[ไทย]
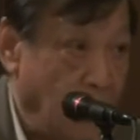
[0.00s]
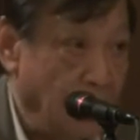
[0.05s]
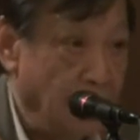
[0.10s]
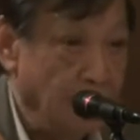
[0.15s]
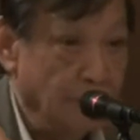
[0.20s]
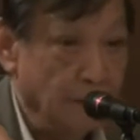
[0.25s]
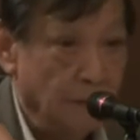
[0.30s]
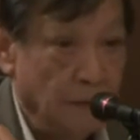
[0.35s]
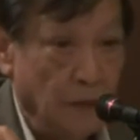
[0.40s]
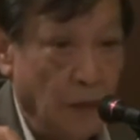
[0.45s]
จการ
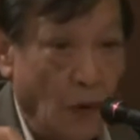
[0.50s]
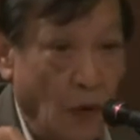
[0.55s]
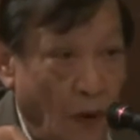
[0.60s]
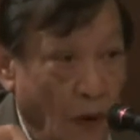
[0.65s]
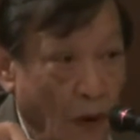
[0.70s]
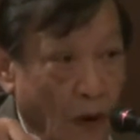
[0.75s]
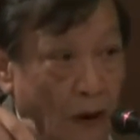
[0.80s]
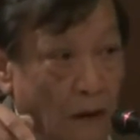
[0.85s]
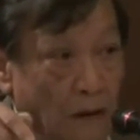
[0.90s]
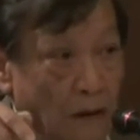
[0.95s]
ปก
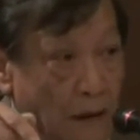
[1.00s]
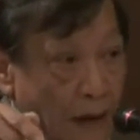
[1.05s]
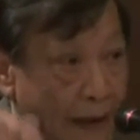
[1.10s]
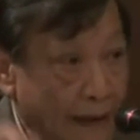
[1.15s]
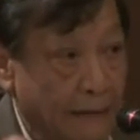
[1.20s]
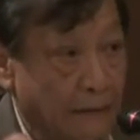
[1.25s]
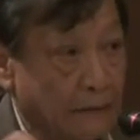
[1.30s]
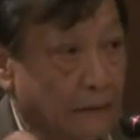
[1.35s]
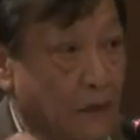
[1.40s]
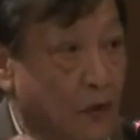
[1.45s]
ครอง
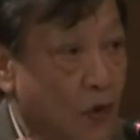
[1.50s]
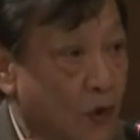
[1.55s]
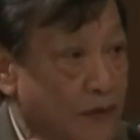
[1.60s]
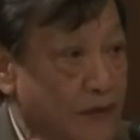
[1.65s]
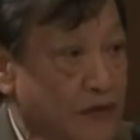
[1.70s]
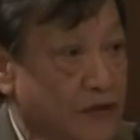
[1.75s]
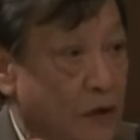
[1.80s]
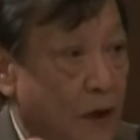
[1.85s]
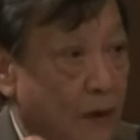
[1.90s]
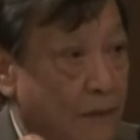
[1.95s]
รัฐโดย
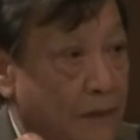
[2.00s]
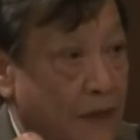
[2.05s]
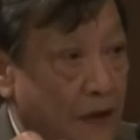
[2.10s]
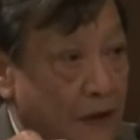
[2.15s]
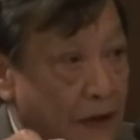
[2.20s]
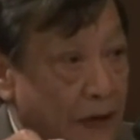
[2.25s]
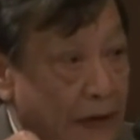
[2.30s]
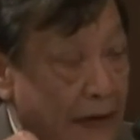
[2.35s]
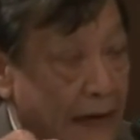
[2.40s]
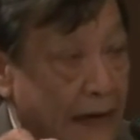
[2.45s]
มิชอบ
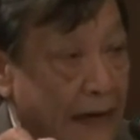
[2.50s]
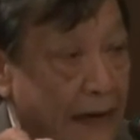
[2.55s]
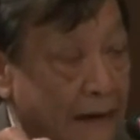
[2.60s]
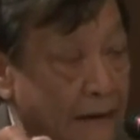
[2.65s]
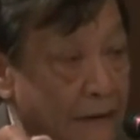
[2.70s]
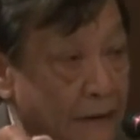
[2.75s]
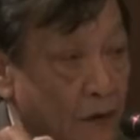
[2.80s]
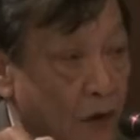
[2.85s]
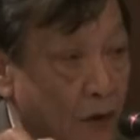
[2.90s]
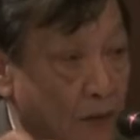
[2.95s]
เท่านั้นเอง
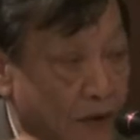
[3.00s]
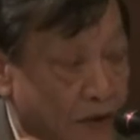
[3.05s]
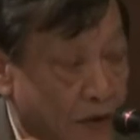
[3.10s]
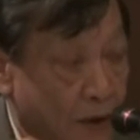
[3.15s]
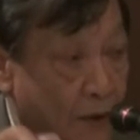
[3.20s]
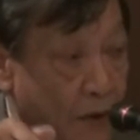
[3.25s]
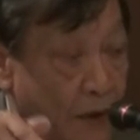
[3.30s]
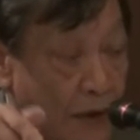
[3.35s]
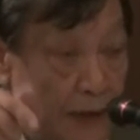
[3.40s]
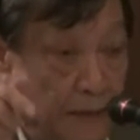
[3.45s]
โดยไม่
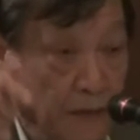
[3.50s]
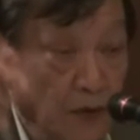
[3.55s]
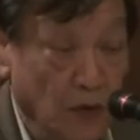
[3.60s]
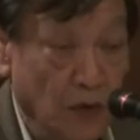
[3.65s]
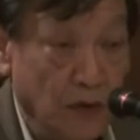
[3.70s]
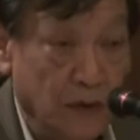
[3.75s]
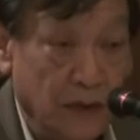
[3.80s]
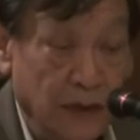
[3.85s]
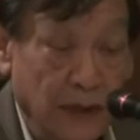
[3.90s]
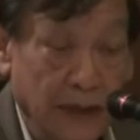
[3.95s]
ชอบเดือดห
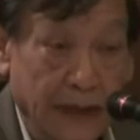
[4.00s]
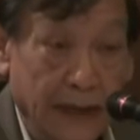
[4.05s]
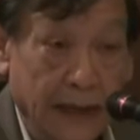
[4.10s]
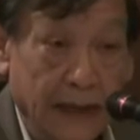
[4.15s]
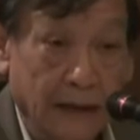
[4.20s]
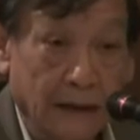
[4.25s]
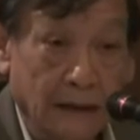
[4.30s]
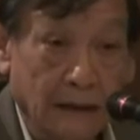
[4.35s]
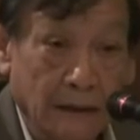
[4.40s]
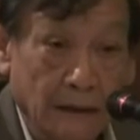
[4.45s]
นุนเท่านั้นเอ
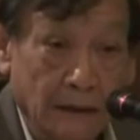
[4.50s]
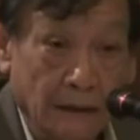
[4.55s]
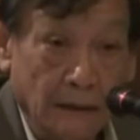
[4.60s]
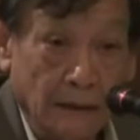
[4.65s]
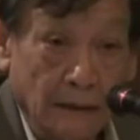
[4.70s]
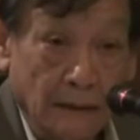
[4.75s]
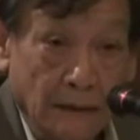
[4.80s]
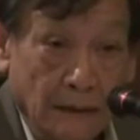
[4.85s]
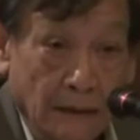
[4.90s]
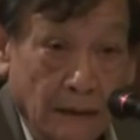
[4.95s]
ง
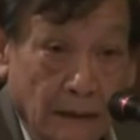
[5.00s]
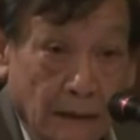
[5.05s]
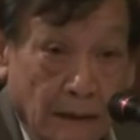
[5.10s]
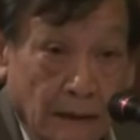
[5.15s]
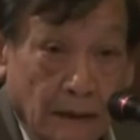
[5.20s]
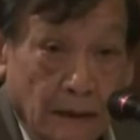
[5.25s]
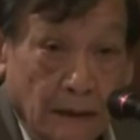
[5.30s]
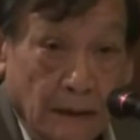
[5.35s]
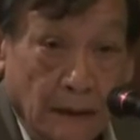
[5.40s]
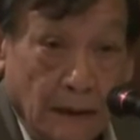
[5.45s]

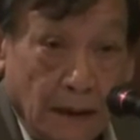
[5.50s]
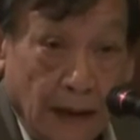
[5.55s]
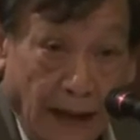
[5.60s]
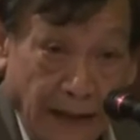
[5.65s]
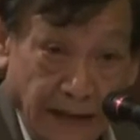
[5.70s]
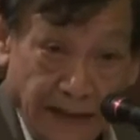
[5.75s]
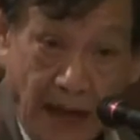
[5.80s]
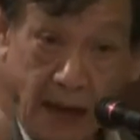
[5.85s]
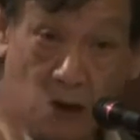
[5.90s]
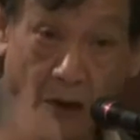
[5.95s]

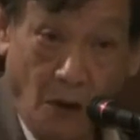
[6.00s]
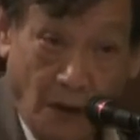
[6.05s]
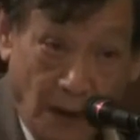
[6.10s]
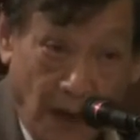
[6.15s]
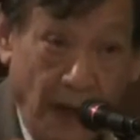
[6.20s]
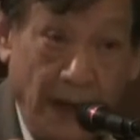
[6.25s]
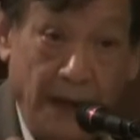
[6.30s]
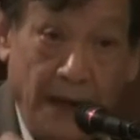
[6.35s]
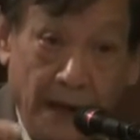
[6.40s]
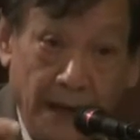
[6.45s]
การสั่งของ
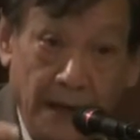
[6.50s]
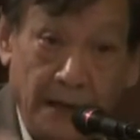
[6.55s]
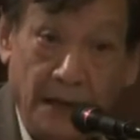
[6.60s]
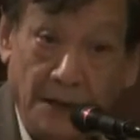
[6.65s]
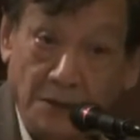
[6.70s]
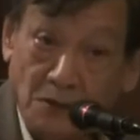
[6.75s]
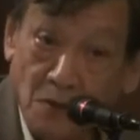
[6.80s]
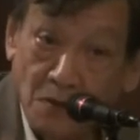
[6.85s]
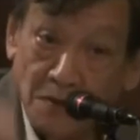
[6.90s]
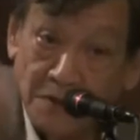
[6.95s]
ท่านเองนี่
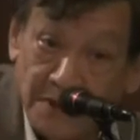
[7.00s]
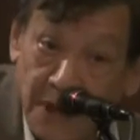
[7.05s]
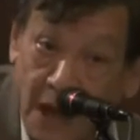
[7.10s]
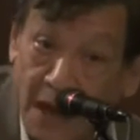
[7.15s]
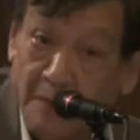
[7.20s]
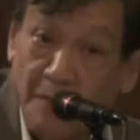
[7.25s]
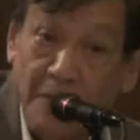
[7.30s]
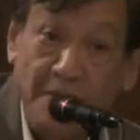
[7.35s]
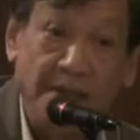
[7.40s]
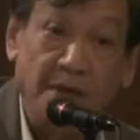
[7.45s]
ท่านต้อง
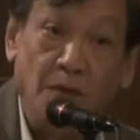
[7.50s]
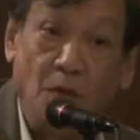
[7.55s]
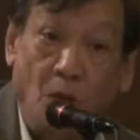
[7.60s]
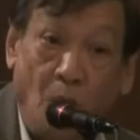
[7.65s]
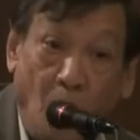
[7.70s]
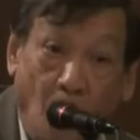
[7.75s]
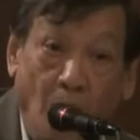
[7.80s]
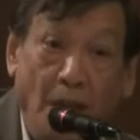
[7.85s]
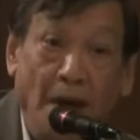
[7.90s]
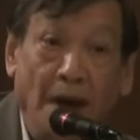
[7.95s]
สั่งไปที่
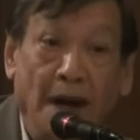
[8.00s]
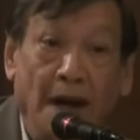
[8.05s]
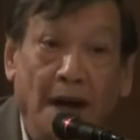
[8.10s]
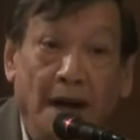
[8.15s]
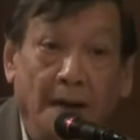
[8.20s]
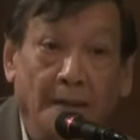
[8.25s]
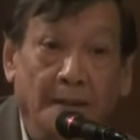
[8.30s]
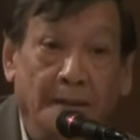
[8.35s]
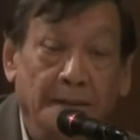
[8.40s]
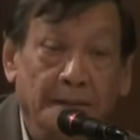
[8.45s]
บุคคล
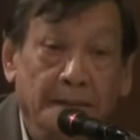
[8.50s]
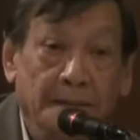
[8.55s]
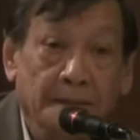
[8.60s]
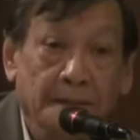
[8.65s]
นะครับ